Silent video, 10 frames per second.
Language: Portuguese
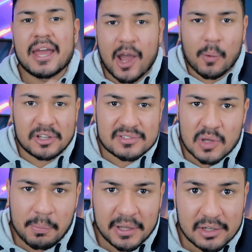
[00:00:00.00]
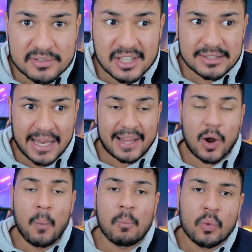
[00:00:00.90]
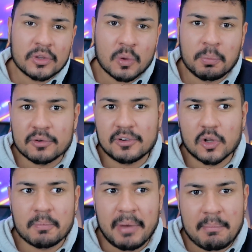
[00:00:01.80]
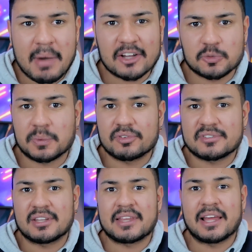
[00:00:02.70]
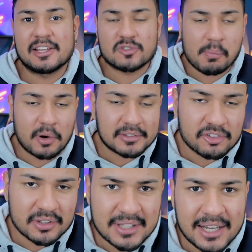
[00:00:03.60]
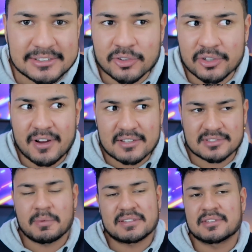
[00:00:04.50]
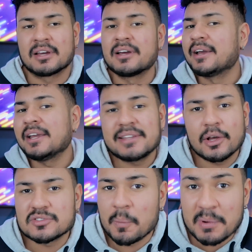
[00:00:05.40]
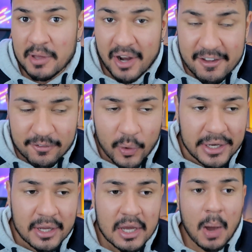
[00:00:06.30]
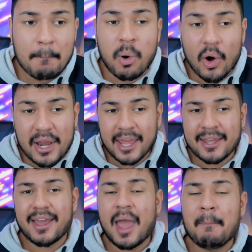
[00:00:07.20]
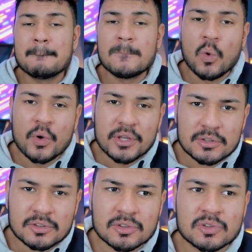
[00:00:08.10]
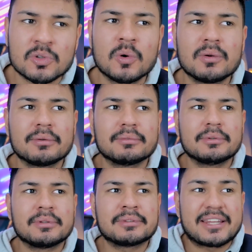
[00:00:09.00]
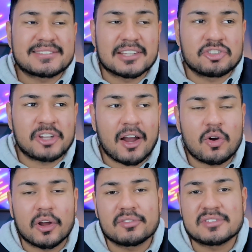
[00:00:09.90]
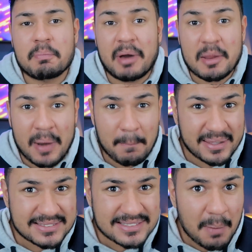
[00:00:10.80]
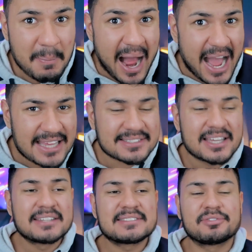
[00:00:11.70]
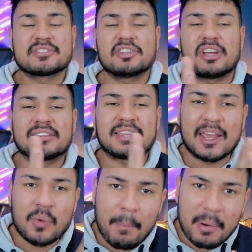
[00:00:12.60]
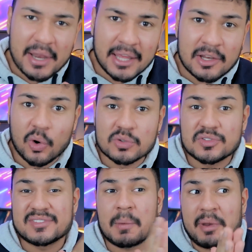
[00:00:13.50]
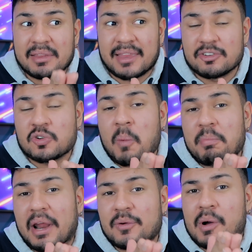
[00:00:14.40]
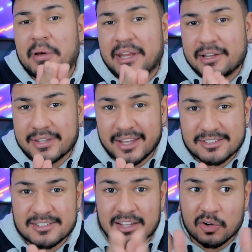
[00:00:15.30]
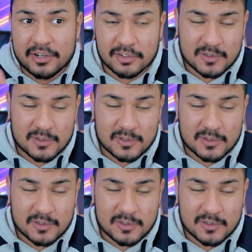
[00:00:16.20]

realmente são aparelhos que entregam muito por um valor bem baixo para você ter ali a sua porta de entrada no universo da maçã e ter o seu primeiro iPhone. Porém, é muito interessante que agora você pare para pensar mais se você já tem um aparelho ou se você pretende comprar um aparelho desses agora em